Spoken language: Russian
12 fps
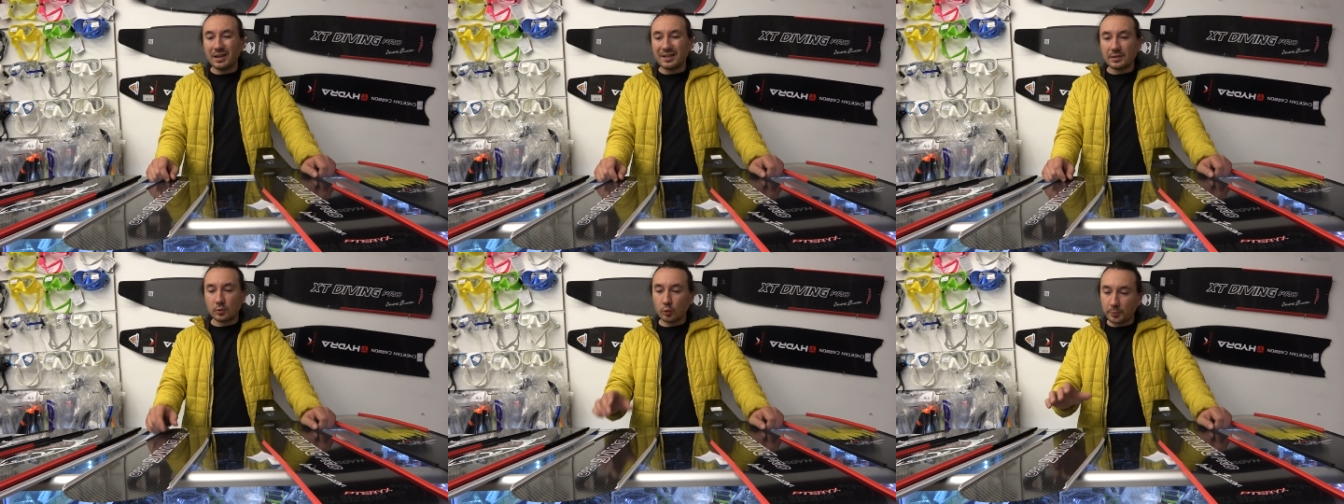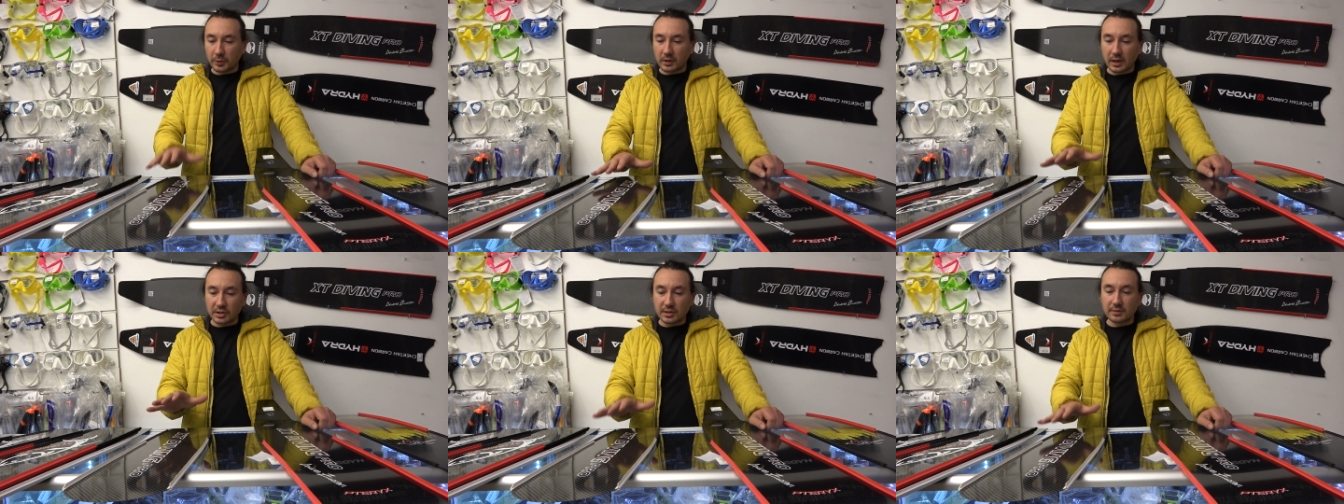супер
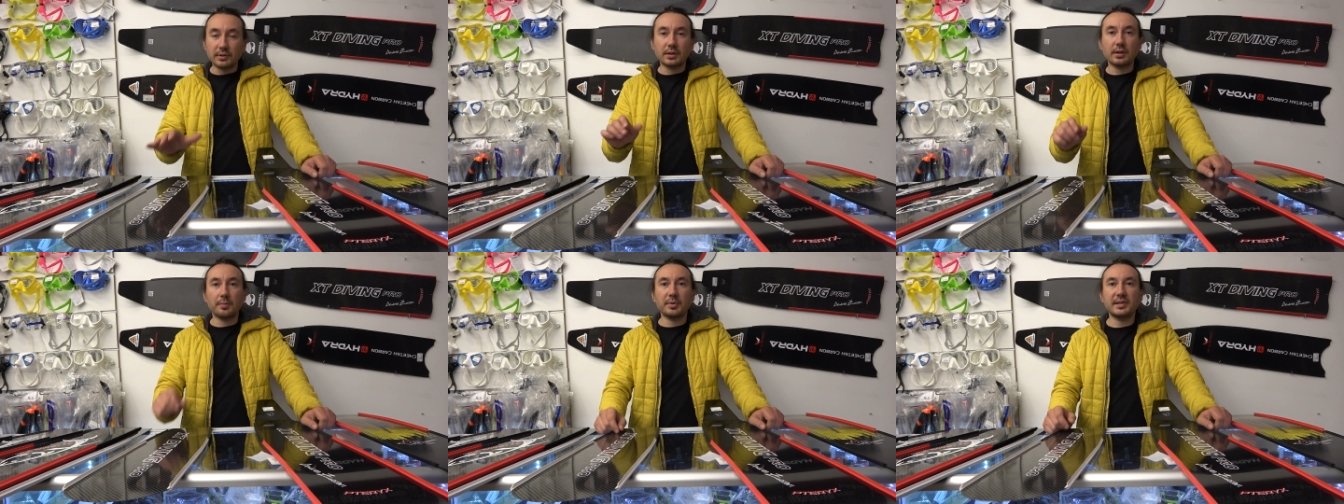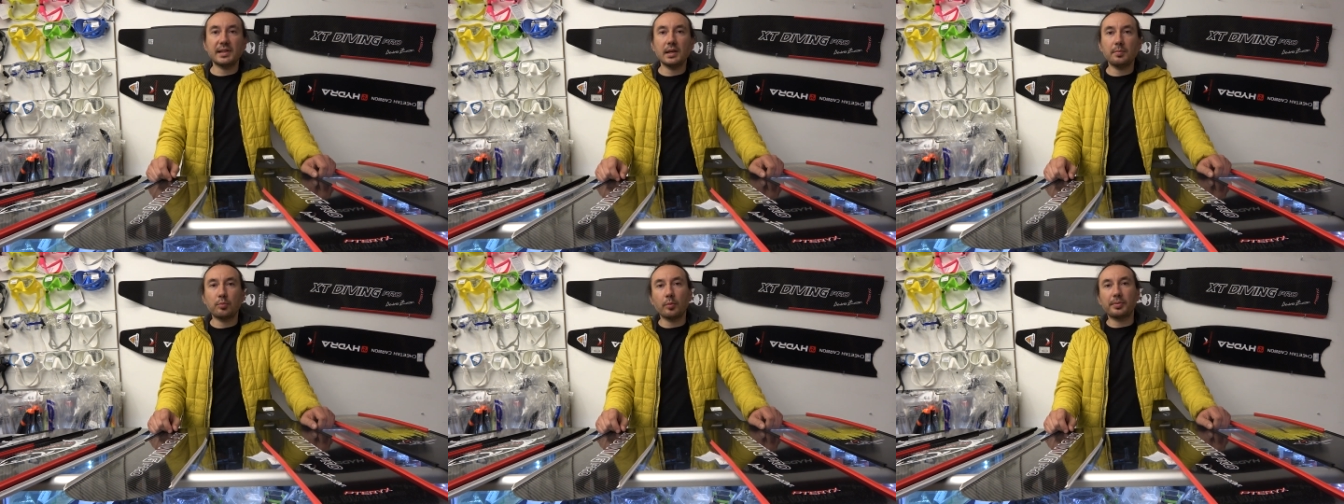качественных
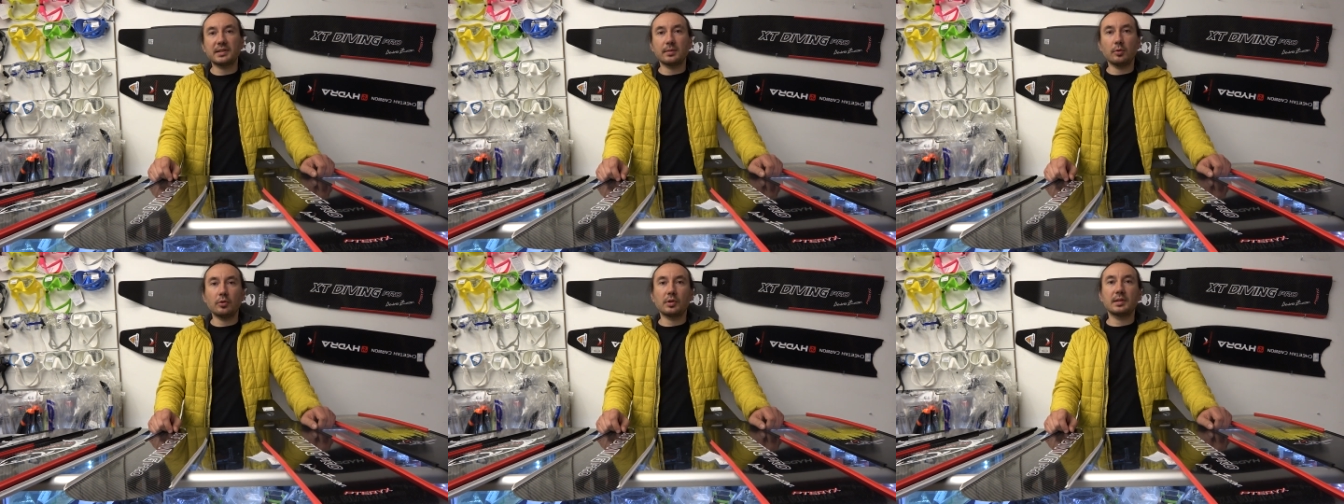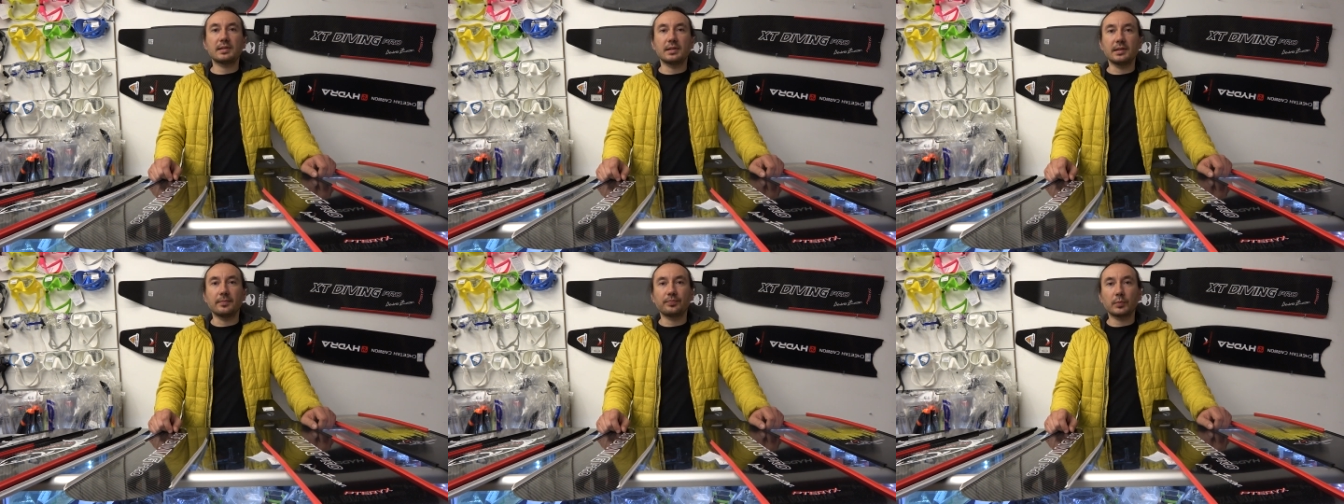лопастей по приземленной
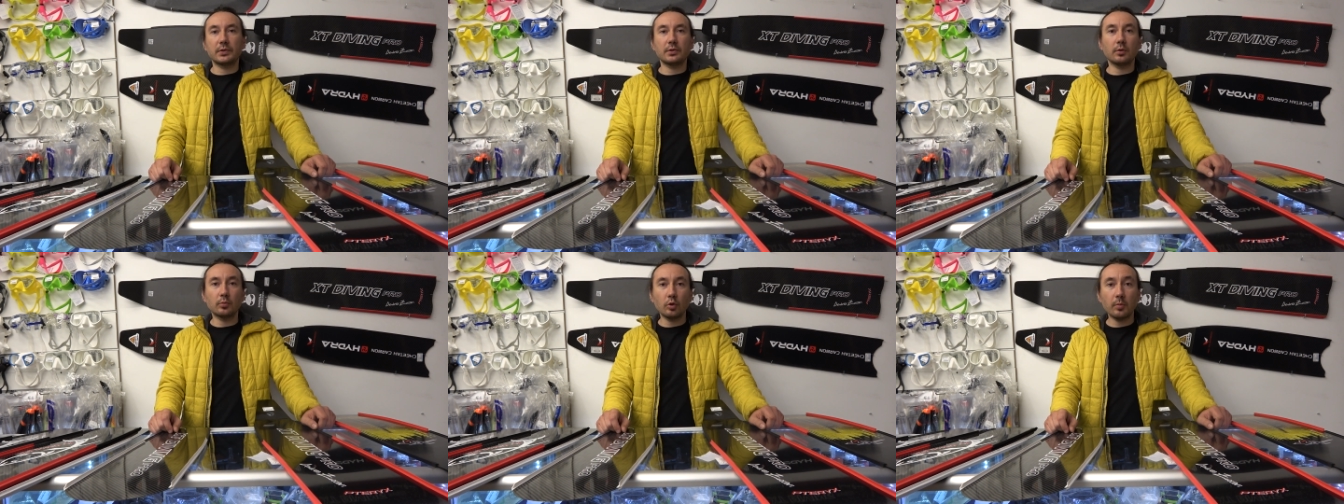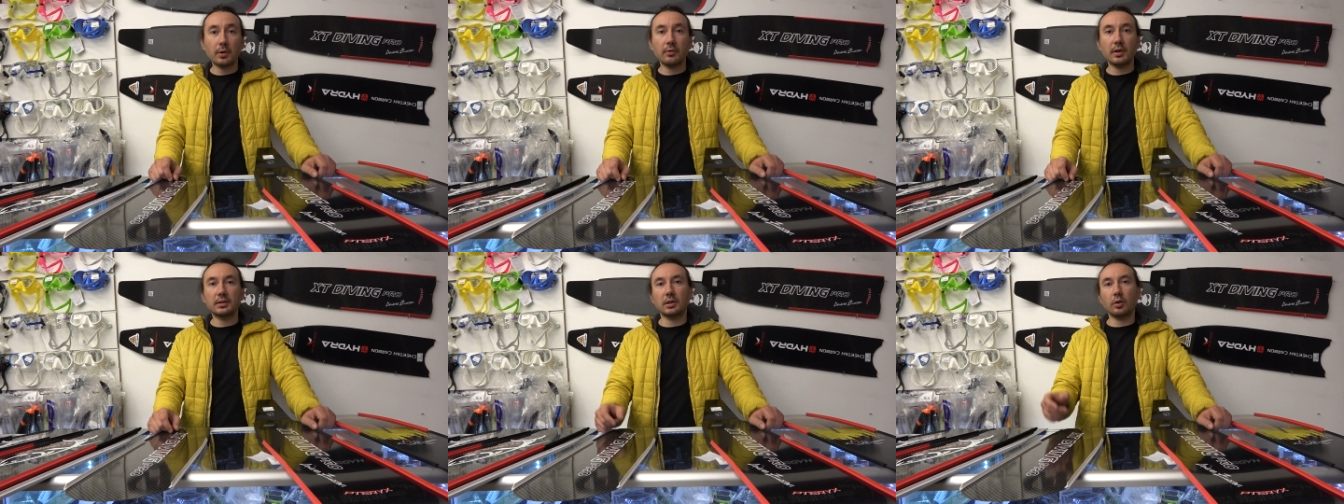цене. Всем
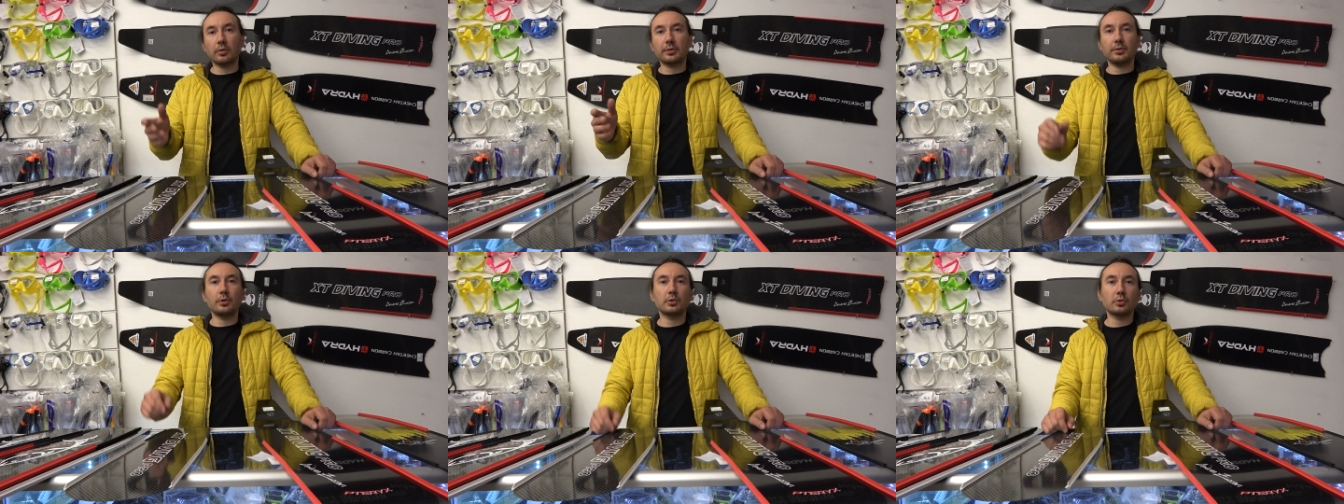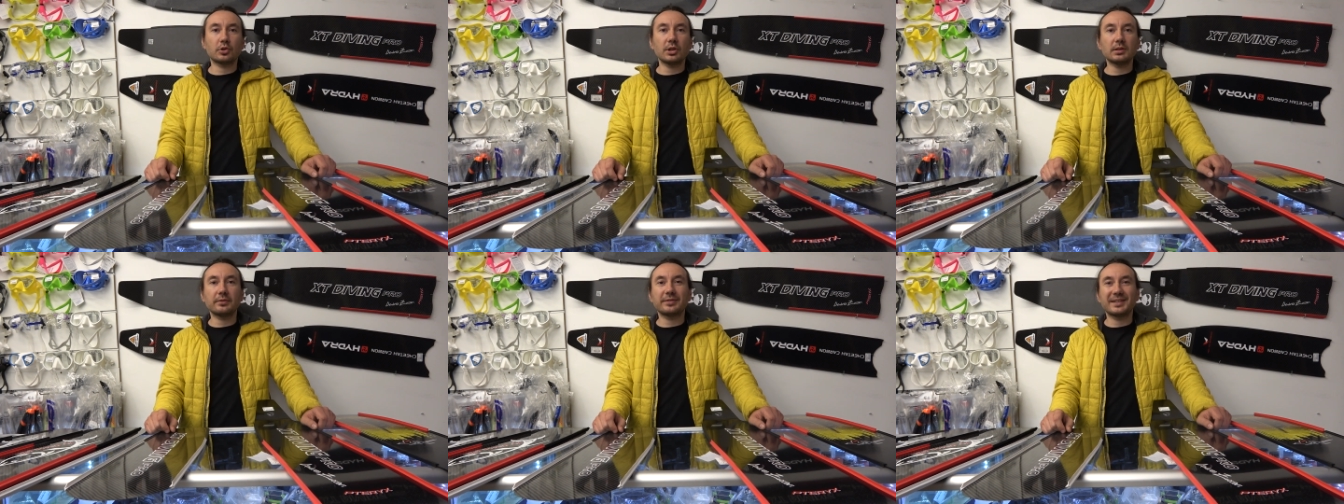доброго, до новых
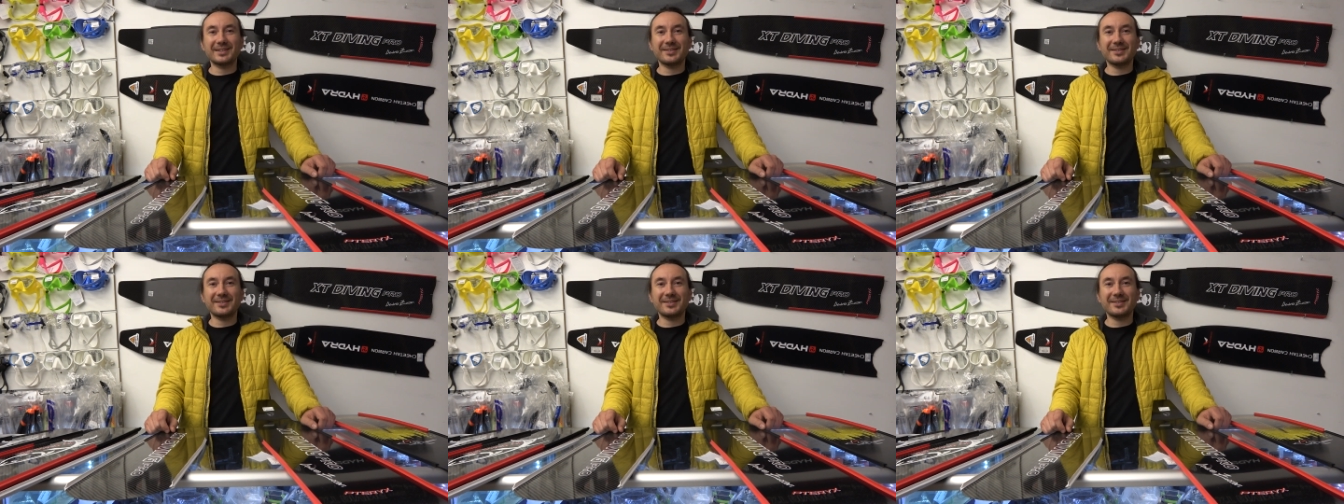видеосюжетов, до